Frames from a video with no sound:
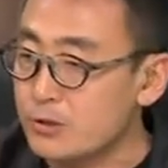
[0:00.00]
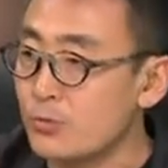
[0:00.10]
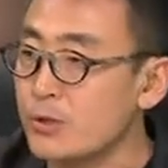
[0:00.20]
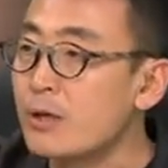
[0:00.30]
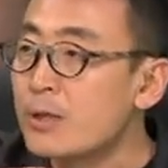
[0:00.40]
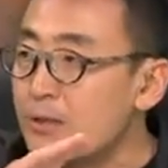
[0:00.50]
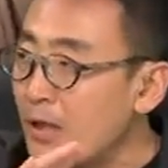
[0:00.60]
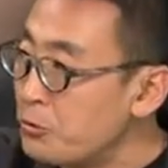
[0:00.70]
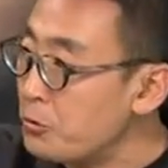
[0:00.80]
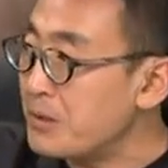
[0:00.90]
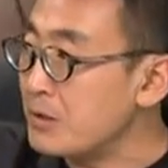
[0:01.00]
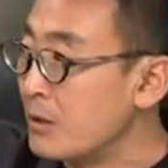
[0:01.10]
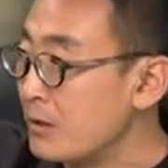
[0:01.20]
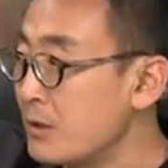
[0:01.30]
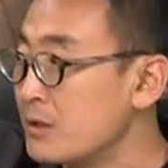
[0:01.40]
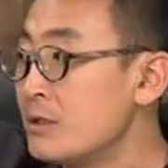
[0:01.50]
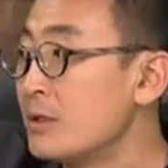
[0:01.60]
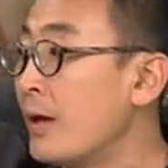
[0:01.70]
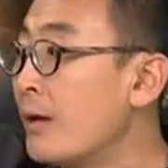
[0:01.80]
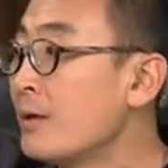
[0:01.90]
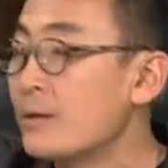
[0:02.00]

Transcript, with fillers: 守着男女平等的信念，